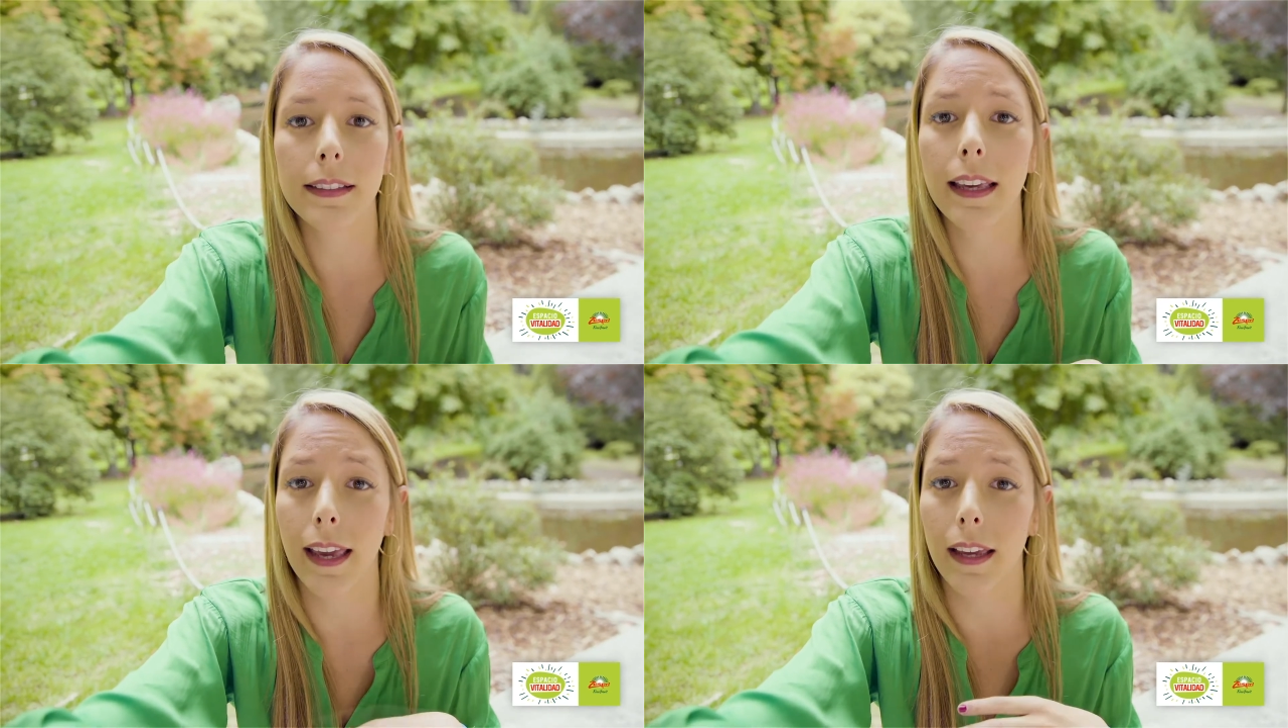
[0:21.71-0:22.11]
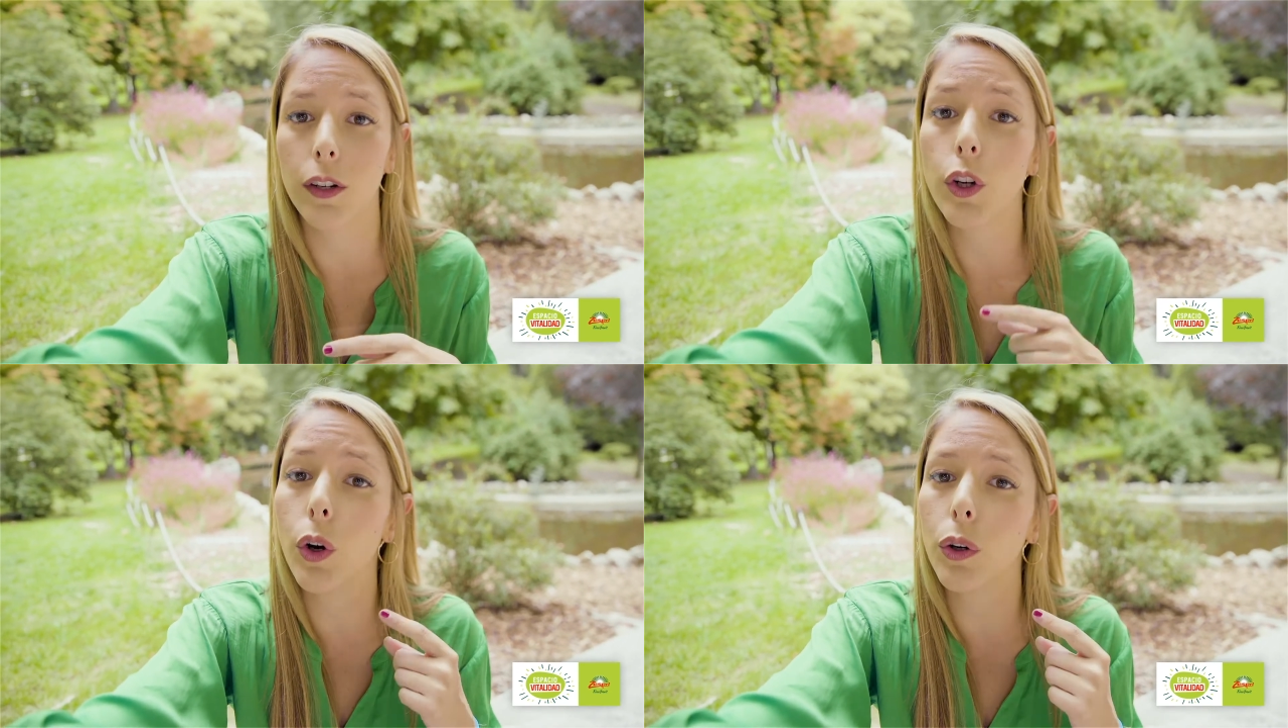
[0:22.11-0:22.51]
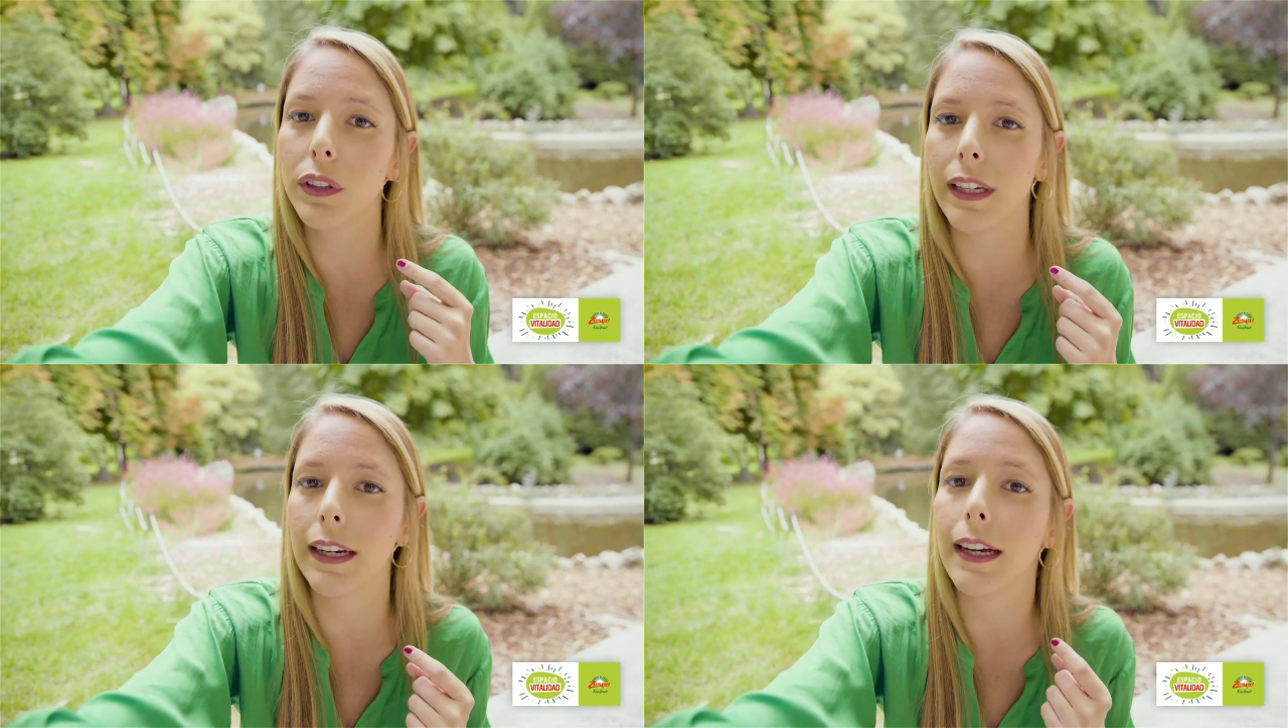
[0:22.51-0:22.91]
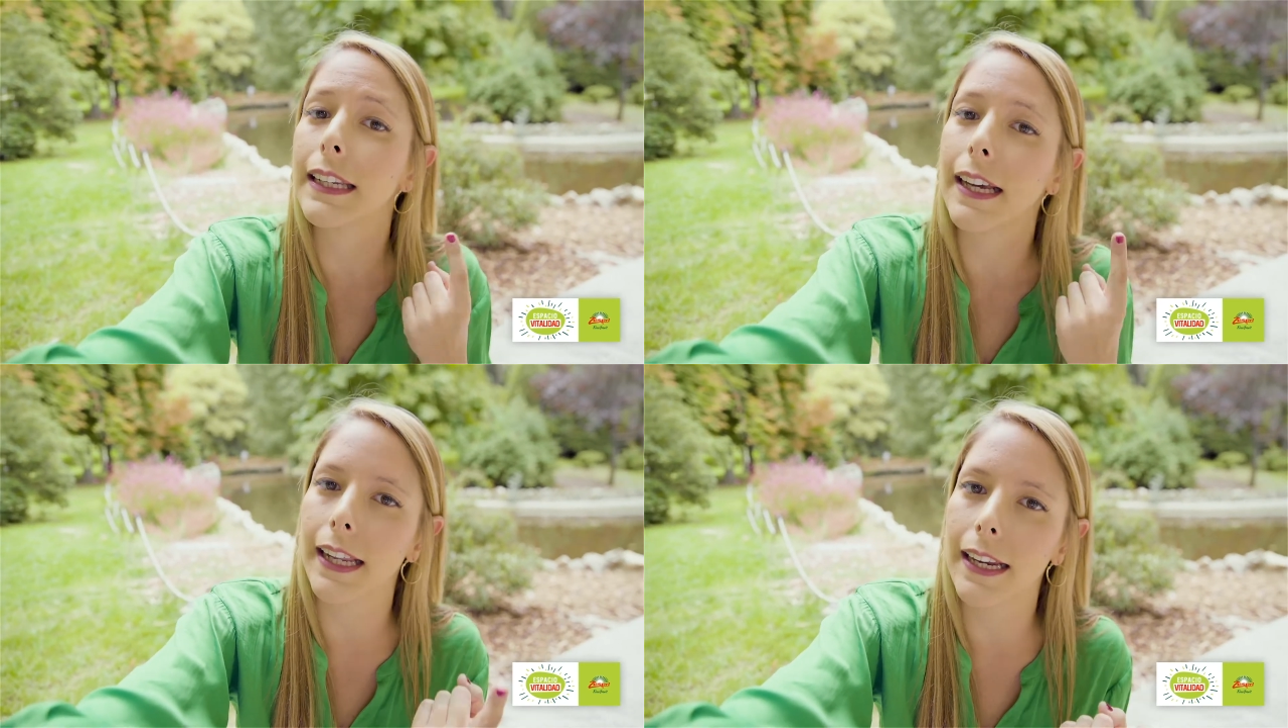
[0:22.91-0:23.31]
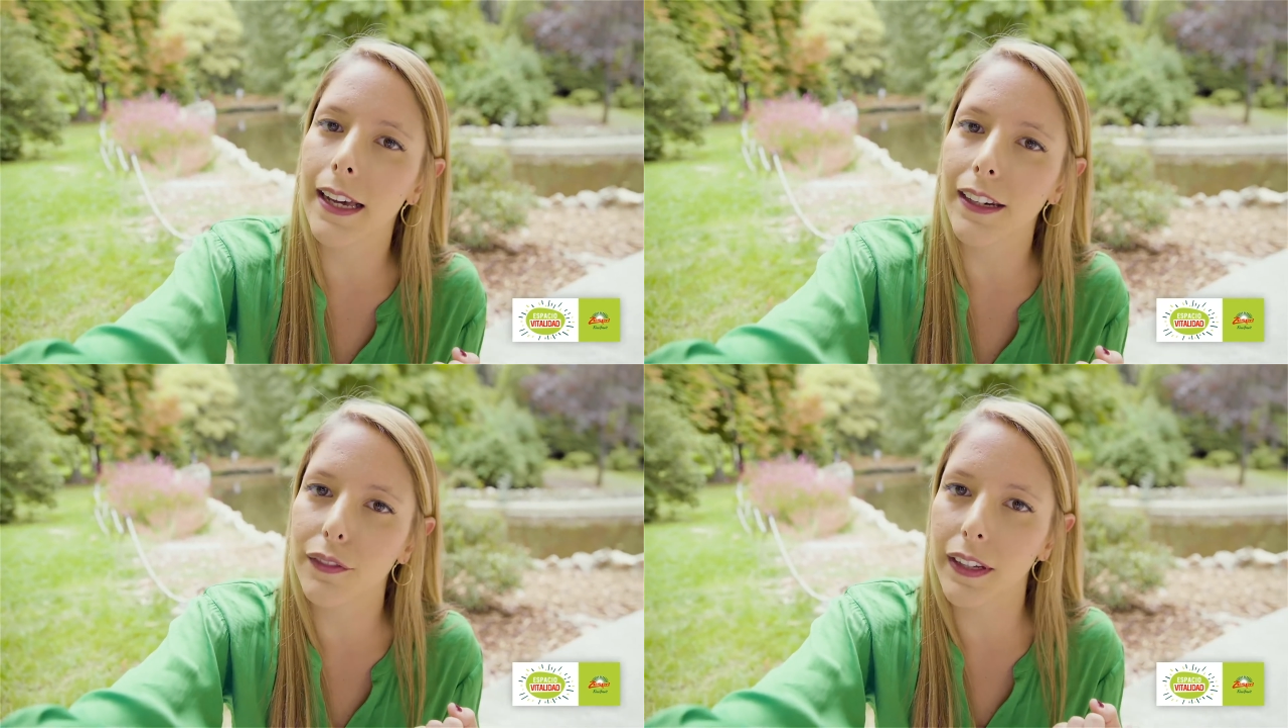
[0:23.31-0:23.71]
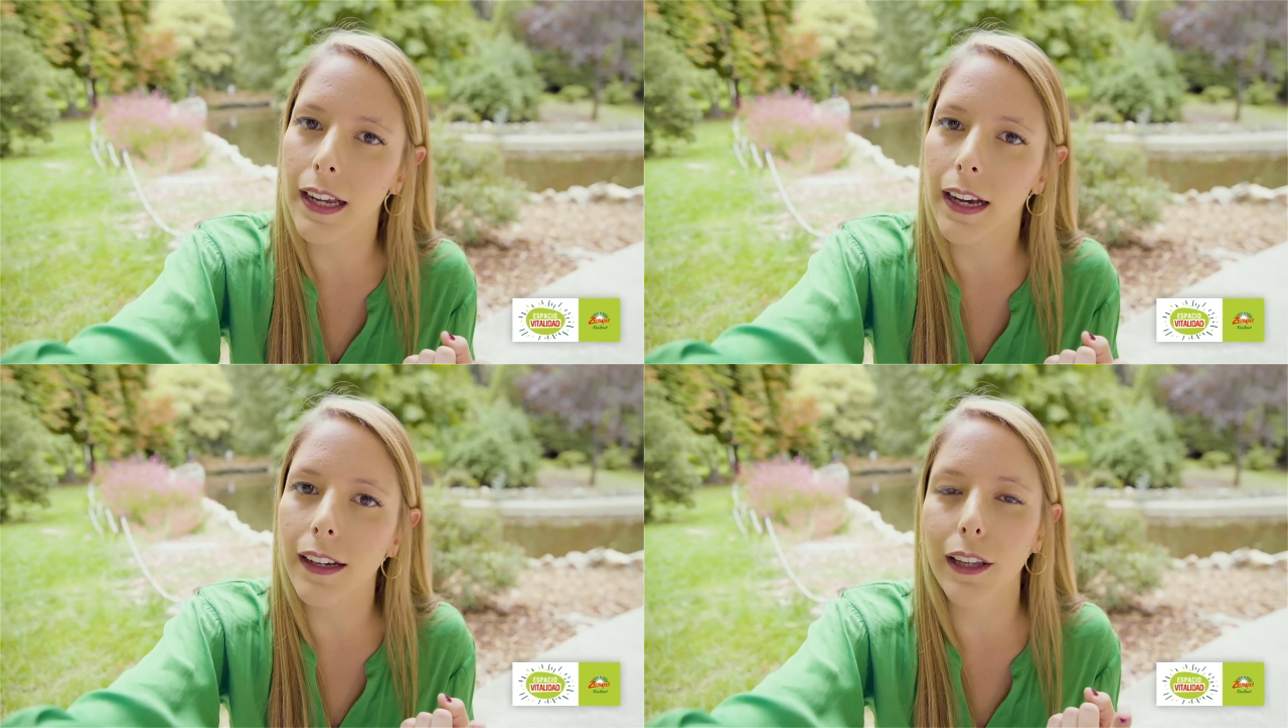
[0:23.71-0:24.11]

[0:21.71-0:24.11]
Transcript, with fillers: que no contenga ni harinas refinadas,